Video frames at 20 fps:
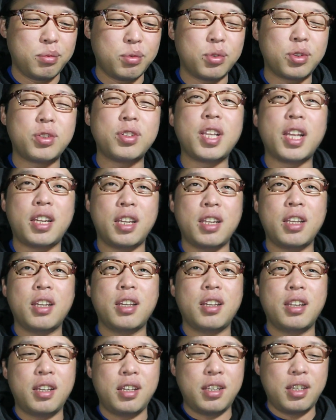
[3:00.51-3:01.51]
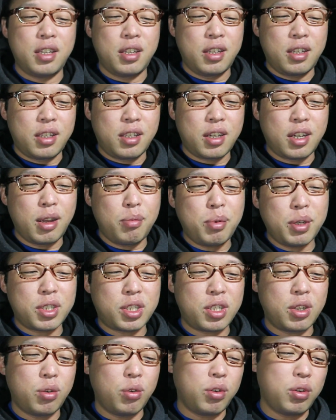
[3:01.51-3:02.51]
もうすでにね。だからやっぱ
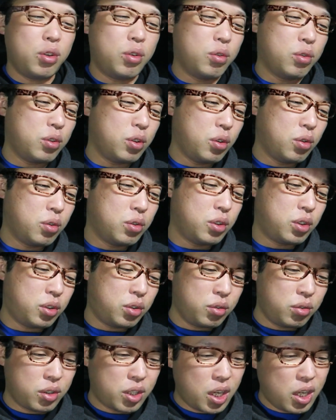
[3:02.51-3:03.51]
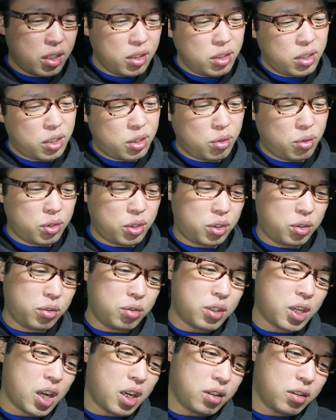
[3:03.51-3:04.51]
よん、ごしゅうかん ?よん、ご
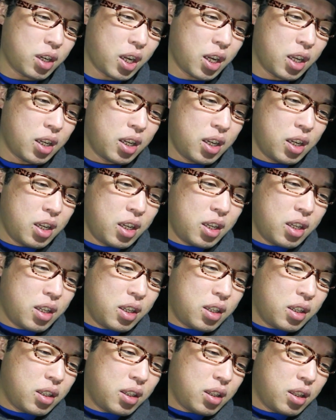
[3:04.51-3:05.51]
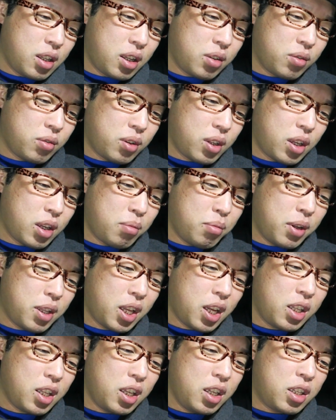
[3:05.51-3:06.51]
しゅうかんぐらい。なので、
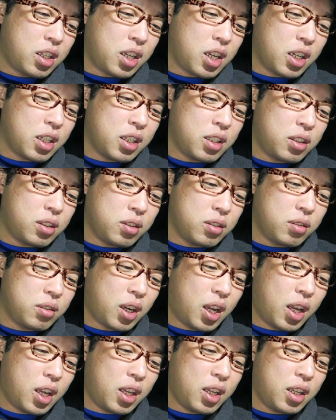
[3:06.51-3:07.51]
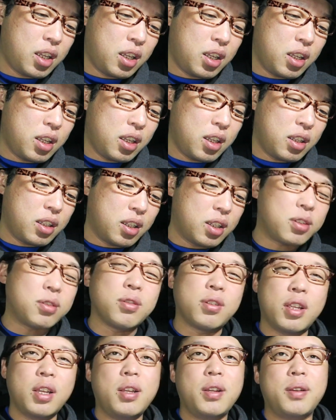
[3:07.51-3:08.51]
まあ大体いっかげつぐらいで
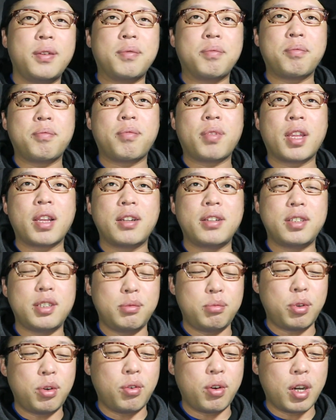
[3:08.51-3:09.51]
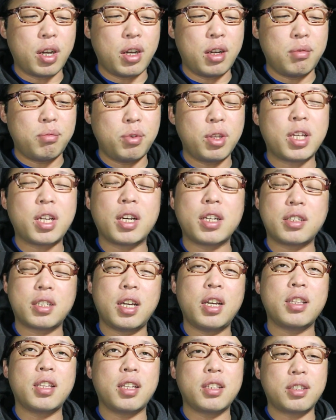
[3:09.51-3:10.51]
すよね。寿命が。いっかげ
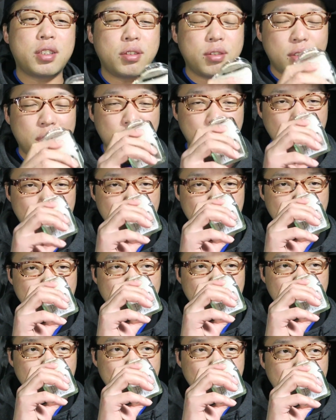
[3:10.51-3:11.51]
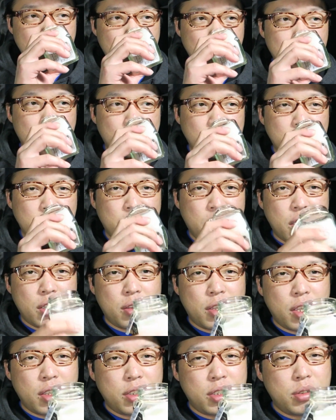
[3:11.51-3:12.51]
つはん経ってんで、もう確か
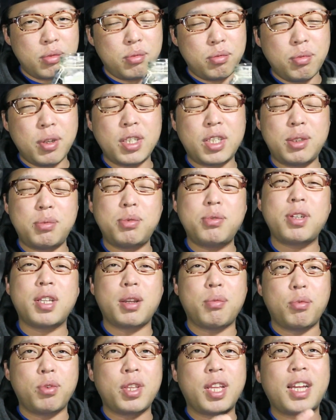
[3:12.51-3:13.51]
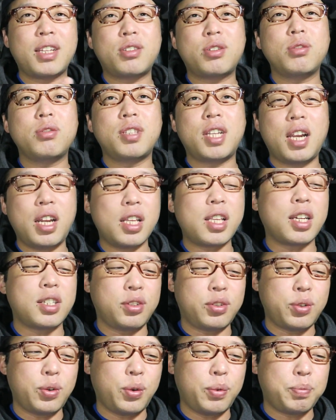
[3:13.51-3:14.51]
にね、じまあ自分はね、もうすぐ慣れ
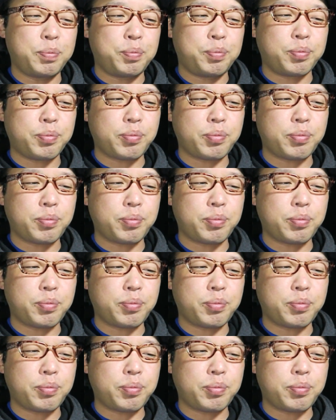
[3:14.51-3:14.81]
たんですよ。